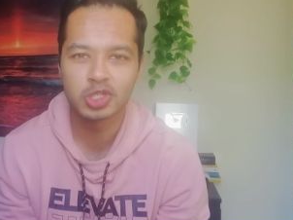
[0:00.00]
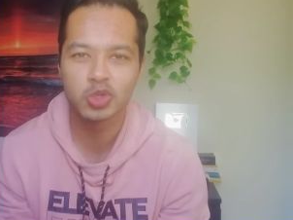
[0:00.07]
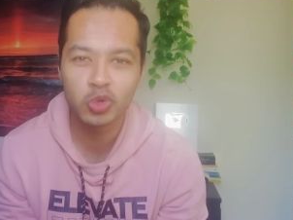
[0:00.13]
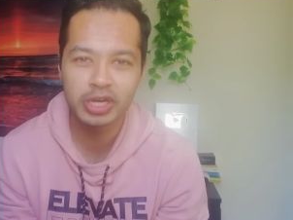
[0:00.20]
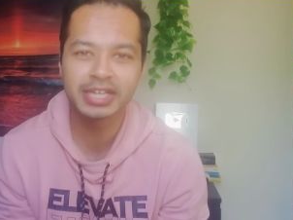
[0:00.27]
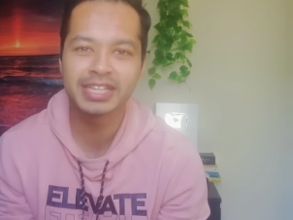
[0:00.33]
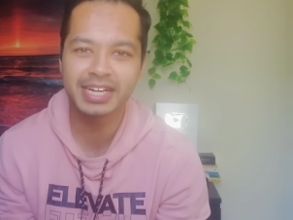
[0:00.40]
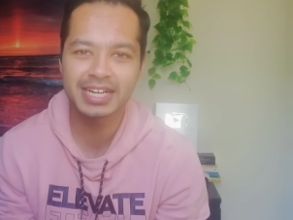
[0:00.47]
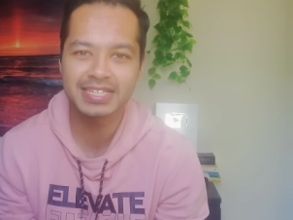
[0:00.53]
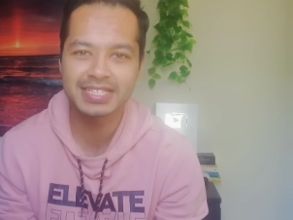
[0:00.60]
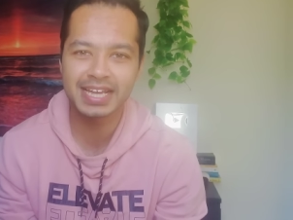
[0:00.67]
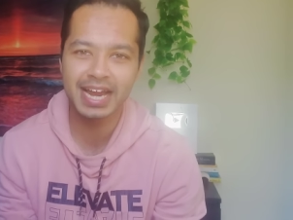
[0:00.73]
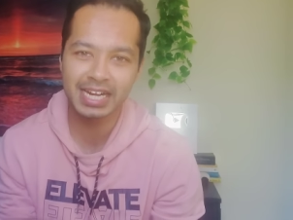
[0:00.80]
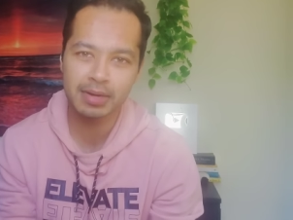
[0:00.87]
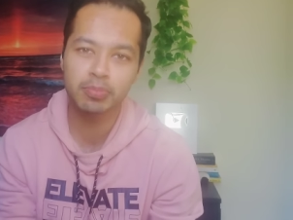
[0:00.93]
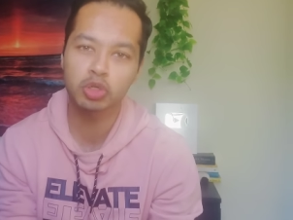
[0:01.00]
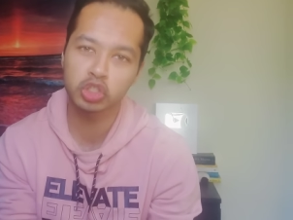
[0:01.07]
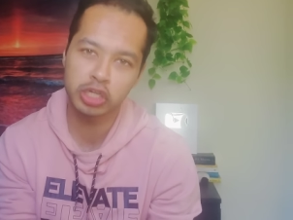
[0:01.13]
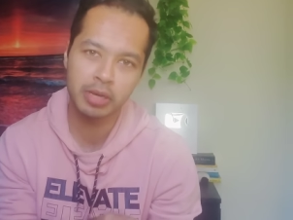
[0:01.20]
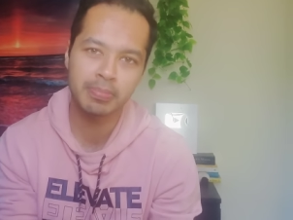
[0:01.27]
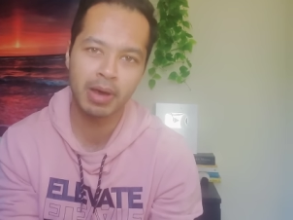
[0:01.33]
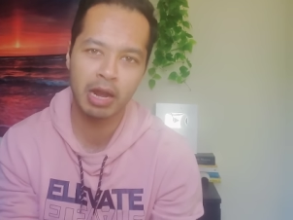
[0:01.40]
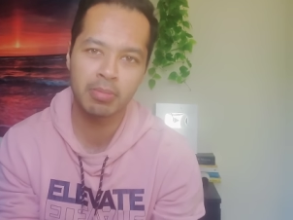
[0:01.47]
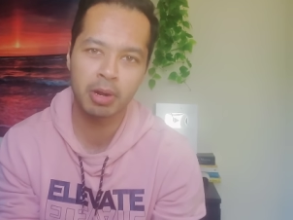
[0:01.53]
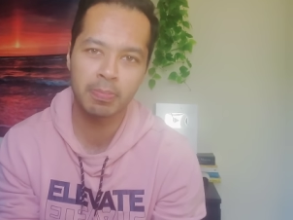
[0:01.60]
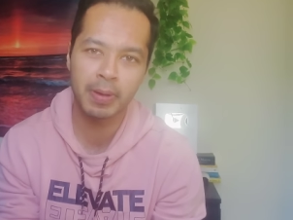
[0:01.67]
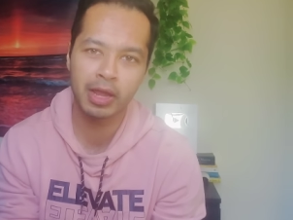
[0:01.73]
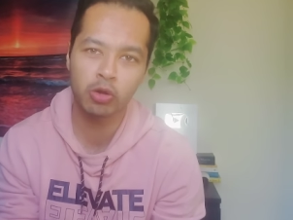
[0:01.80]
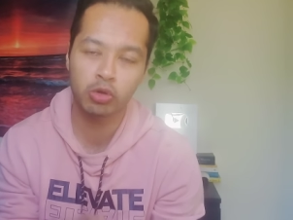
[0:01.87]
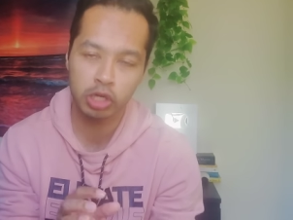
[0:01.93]
স্টুডেন্টদের কাছ থেকে একটা প্রশ্ন আমি বারবার
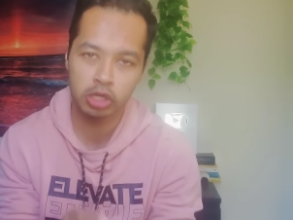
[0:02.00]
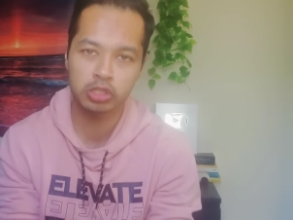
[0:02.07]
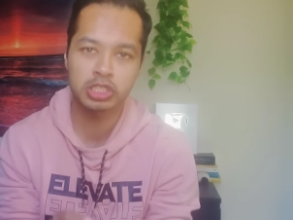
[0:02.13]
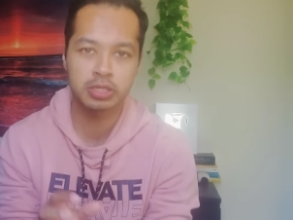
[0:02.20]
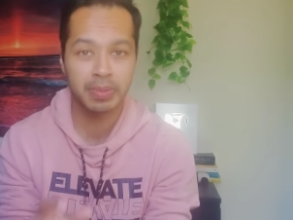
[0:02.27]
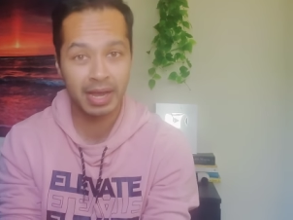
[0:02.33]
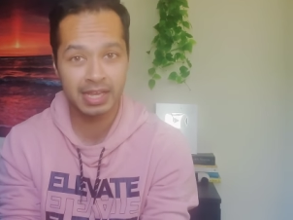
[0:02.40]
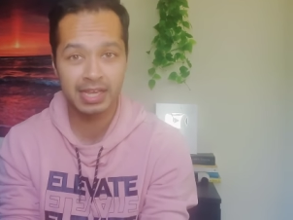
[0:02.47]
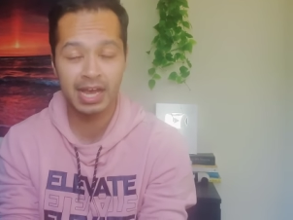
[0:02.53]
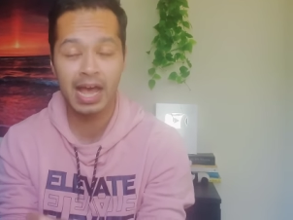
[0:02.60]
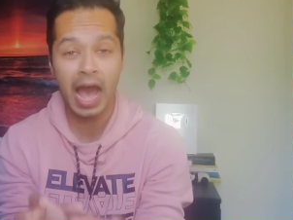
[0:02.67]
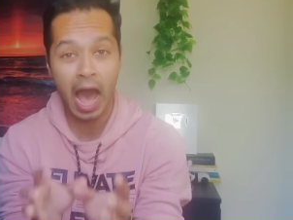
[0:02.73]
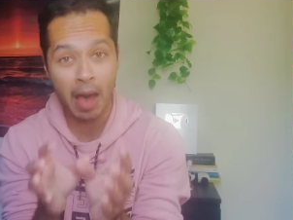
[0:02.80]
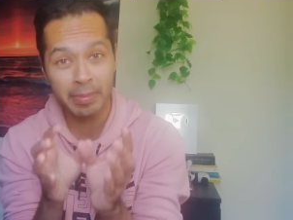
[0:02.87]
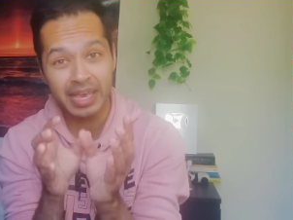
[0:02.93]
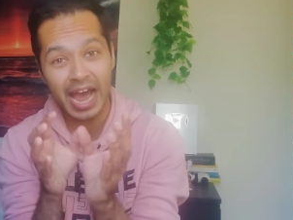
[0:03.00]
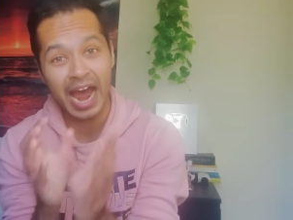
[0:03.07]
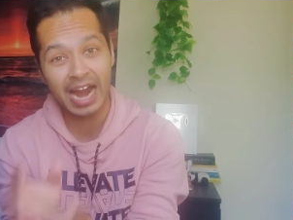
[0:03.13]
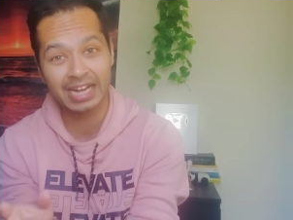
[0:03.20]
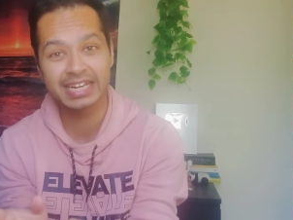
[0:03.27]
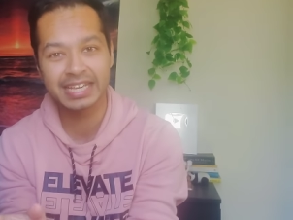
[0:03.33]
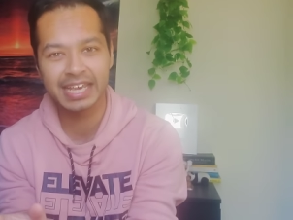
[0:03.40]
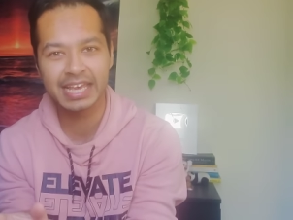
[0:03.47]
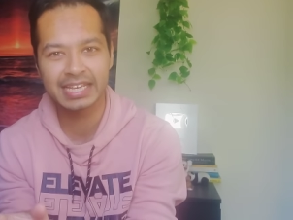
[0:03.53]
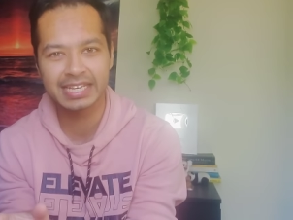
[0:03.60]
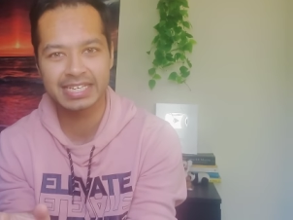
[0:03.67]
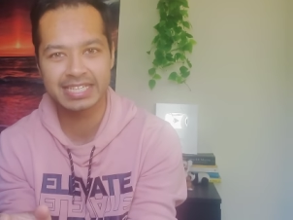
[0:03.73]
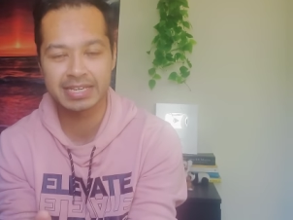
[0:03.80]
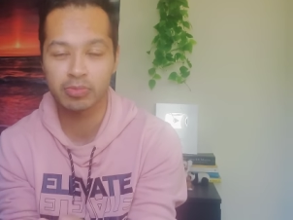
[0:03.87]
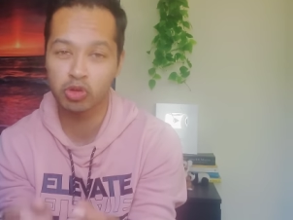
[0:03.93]
পাই ওটা হচ্ছে ভাইয়া আমি আটকে
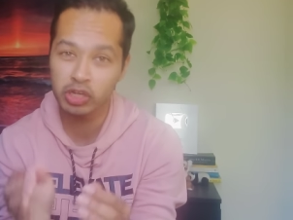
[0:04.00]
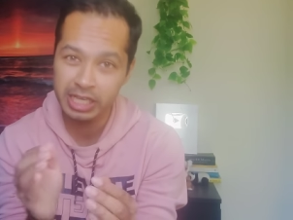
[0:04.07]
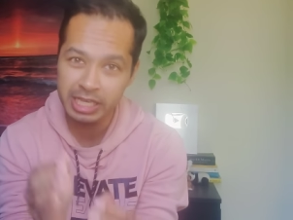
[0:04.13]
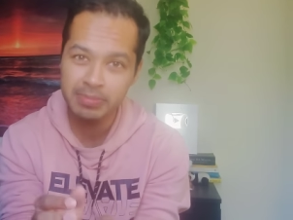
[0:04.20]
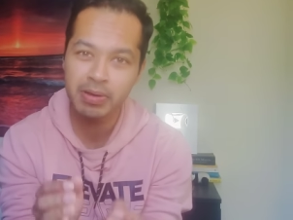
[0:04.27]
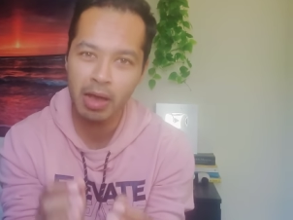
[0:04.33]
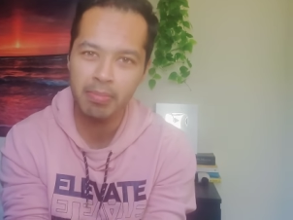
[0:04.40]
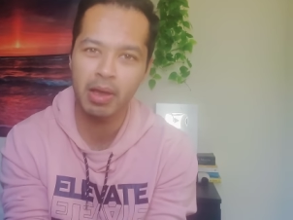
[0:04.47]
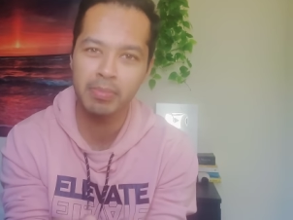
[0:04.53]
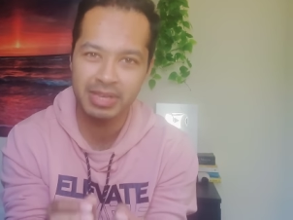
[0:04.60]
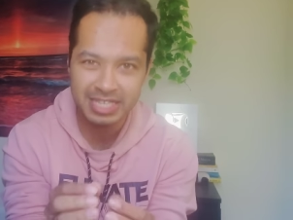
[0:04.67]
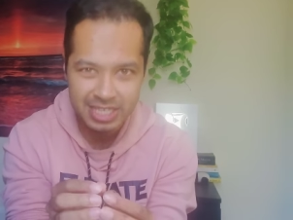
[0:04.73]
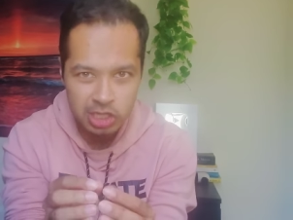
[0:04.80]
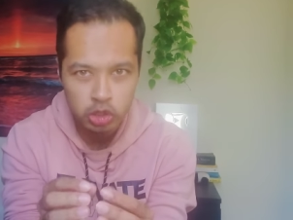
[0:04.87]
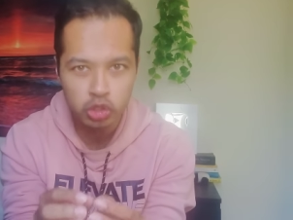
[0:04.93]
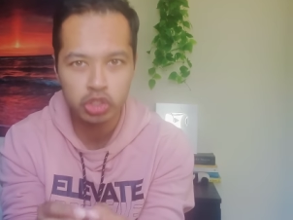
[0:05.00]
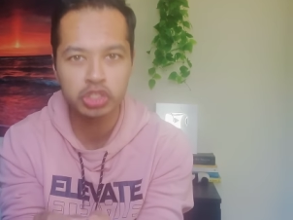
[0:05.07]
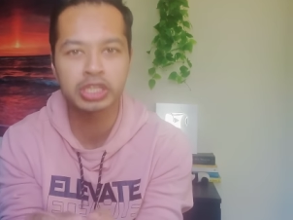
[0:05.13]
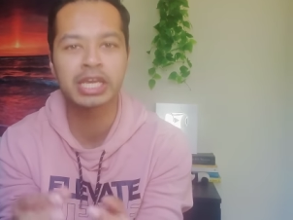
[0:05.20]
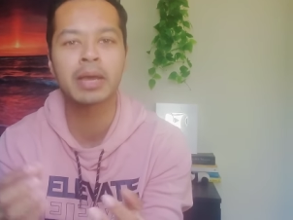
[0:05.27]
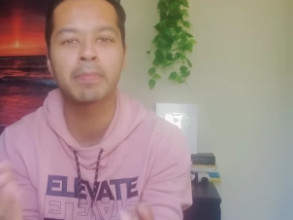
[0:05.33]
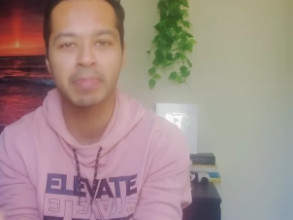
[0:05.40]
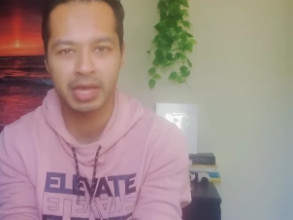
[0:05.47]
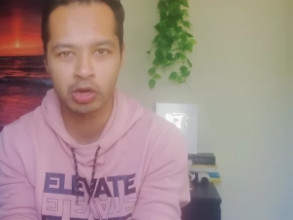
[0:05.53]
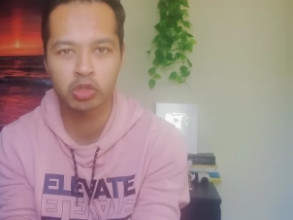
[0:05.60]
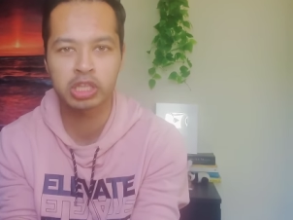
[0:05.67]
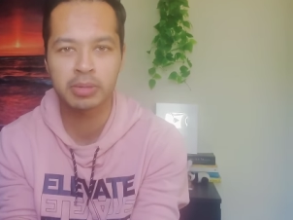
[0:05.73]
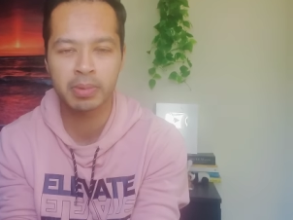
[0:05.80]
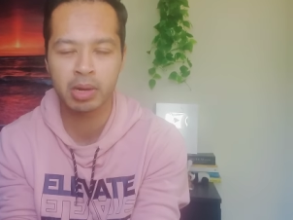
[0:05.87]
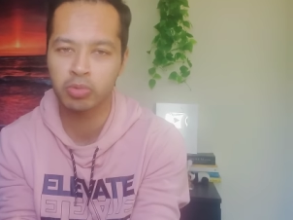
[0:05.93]
গিয়েছি এবং কিভাবে আমি এই সিচুয়েশন থেকে বের
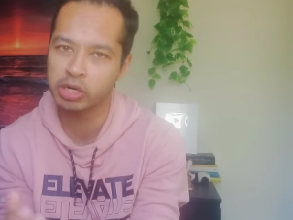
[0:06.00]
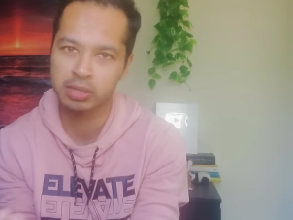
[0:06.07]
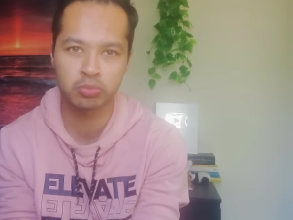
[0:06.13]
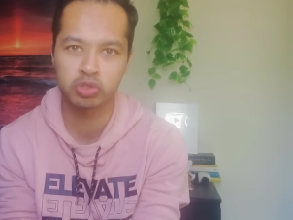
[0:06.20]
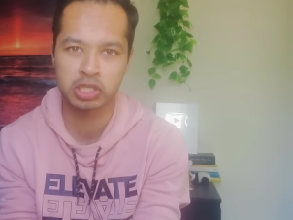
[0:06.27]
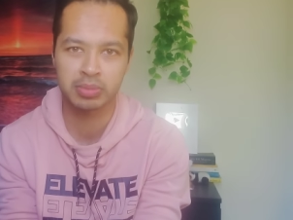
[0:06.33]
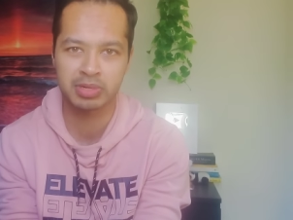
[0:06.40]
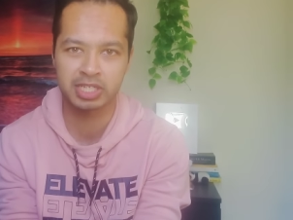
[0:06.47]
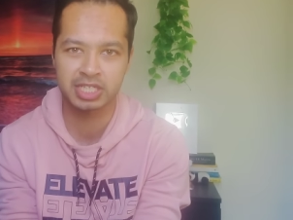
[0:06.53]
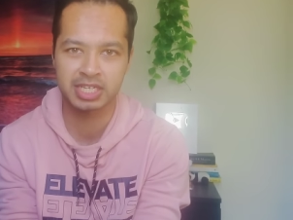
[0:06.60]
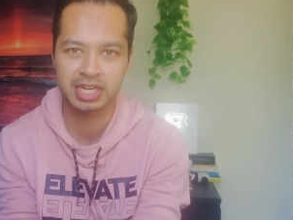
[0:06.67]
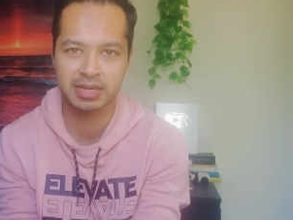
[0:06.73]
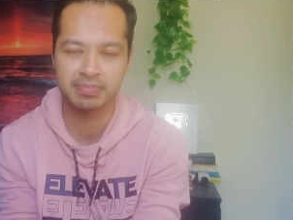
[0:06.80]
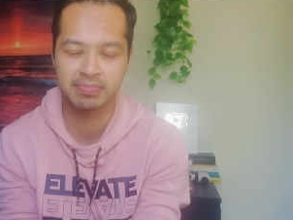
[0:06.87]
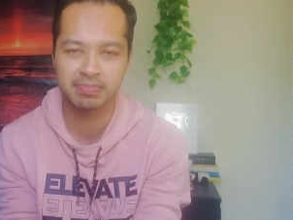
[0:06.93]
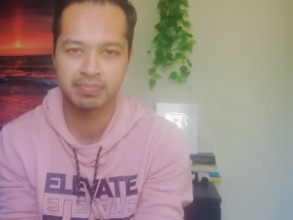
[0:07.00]
হতে পারবো এটা বুঝতে পারছি না